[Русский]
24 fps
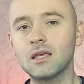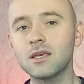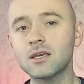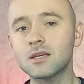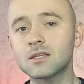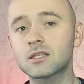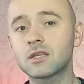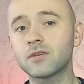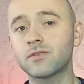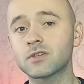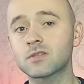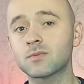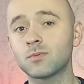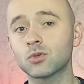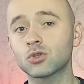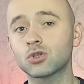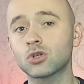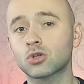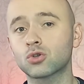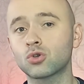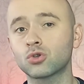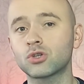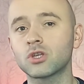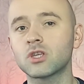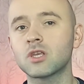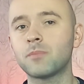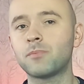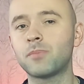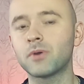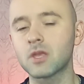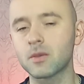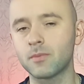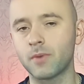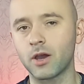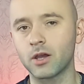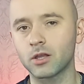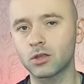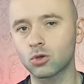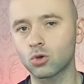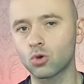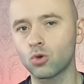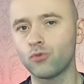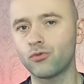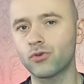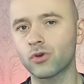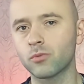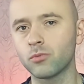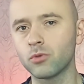И если, возможно, кто-то не понимает
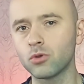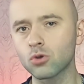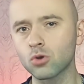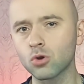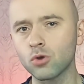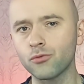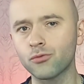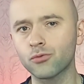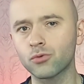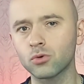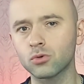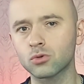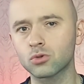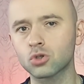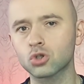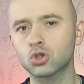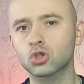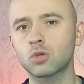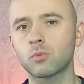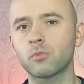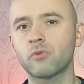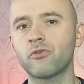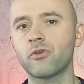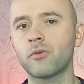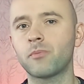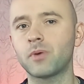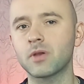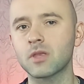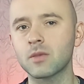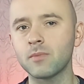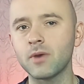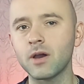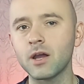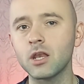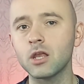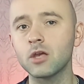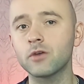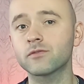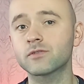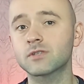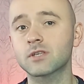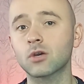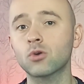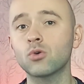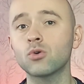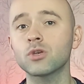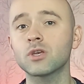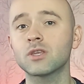такую формулировку, то, чтобы вы понимали, в
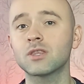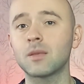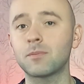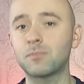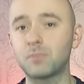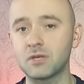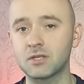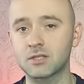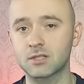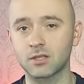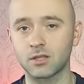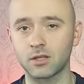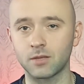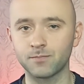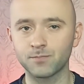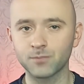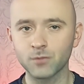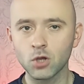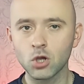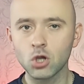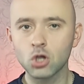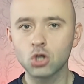законе написано,